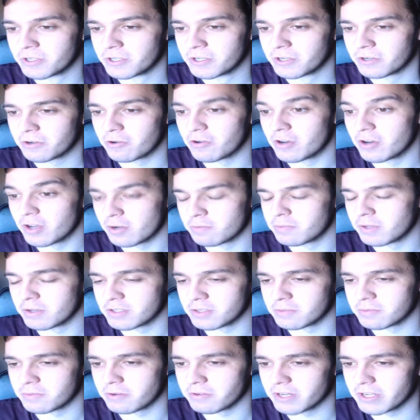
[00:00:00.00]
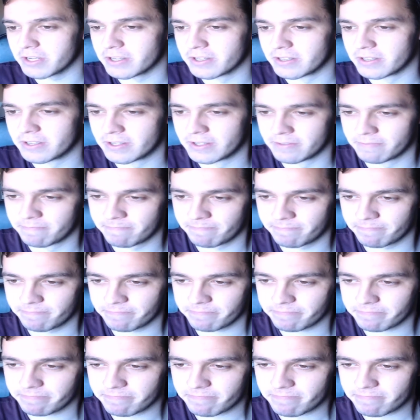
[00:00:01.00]
con le copias a Maverick.
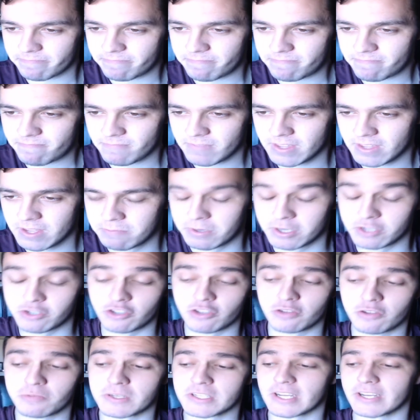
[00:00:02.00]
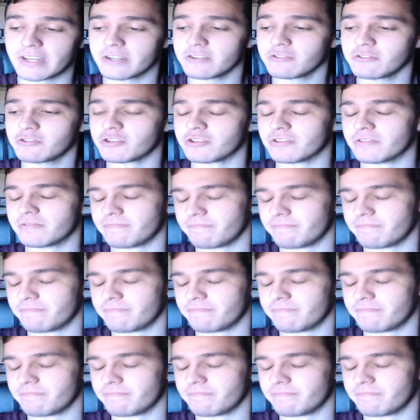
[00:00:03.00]
Pero señor Masacre 8,